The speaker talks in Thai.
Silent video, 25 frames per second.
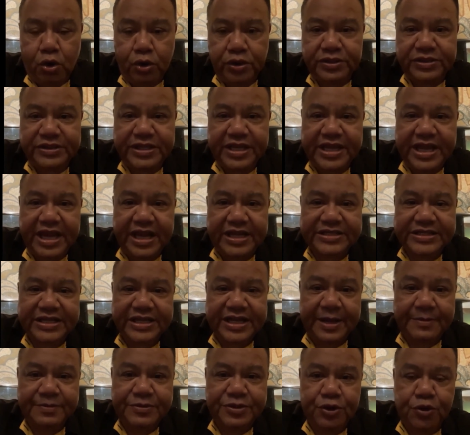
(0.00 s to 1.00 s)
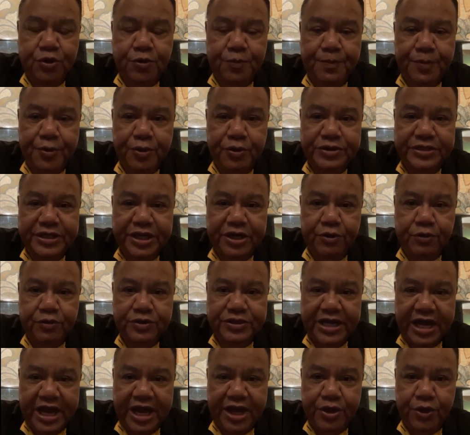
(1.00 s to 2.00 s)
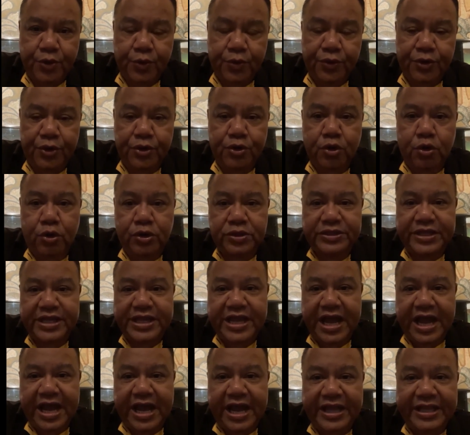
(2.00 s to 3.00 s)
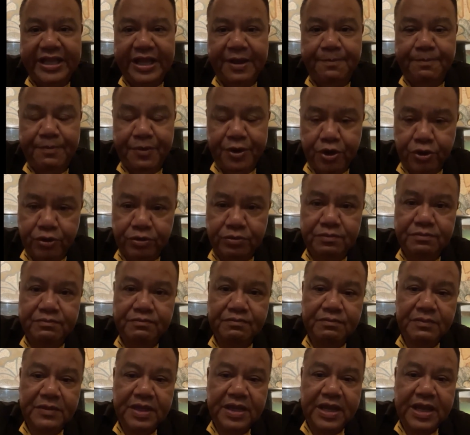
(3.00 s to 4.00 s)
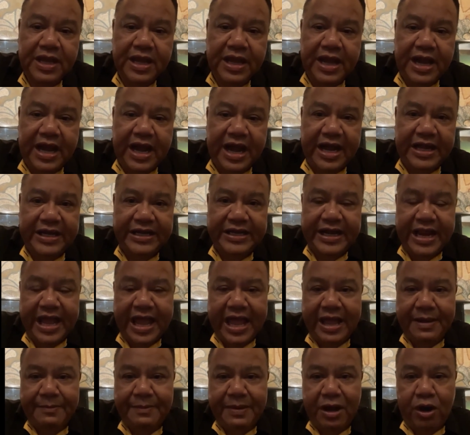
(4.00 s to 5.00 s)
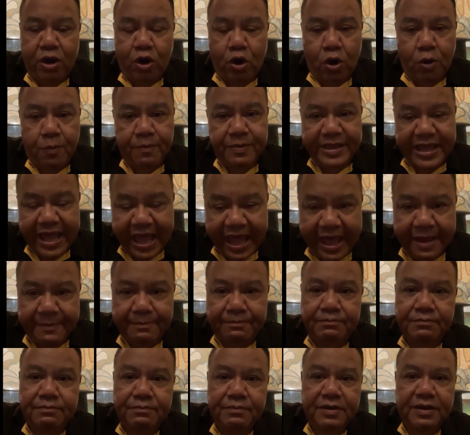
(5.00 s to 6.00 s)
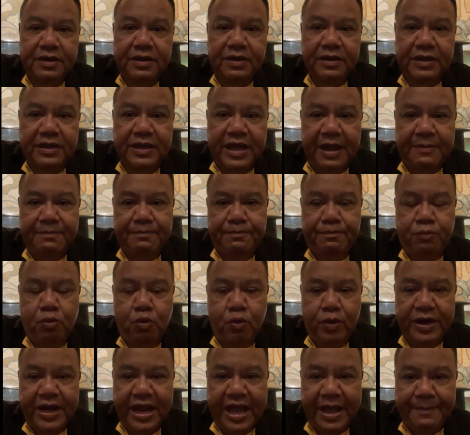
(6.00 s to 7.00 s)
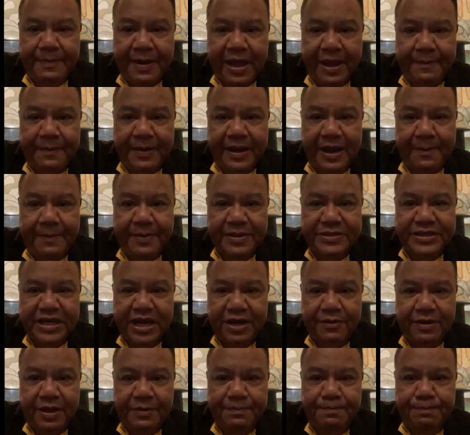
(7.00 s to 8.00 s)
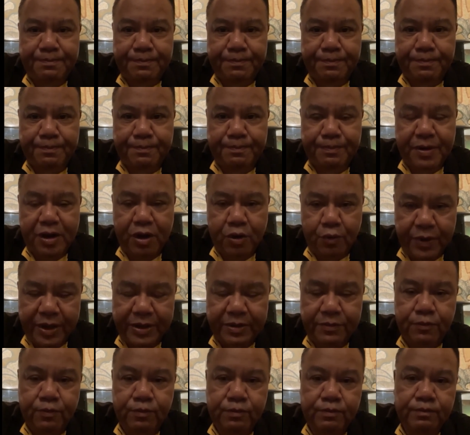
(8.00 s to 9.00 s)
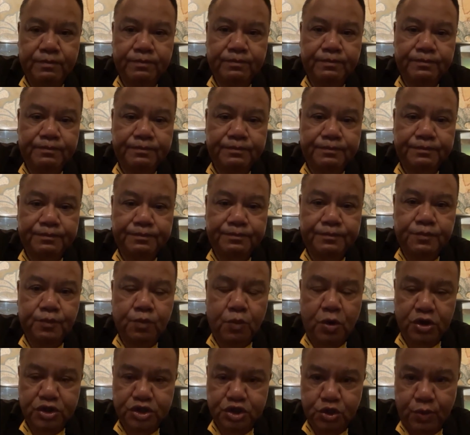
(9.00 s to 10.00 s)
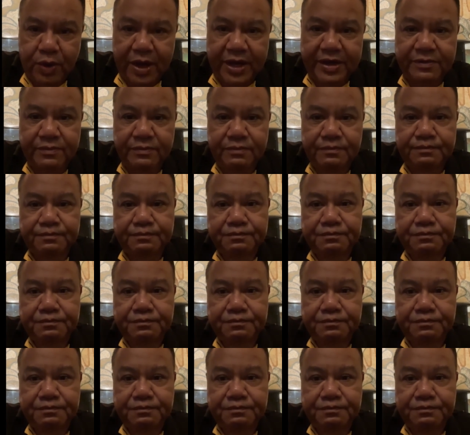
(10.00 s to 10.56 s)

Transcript: คนที่ยังสนับสนุนประยุทธ์จันทร์โอชาอยู่หรือคนที่อยากให้ท่านประยุทธ์หันหน้ามาหอมแก้มกับหัวหน้าพรรคพลังประชารัฐประวิตรวงษ์สุวรรณ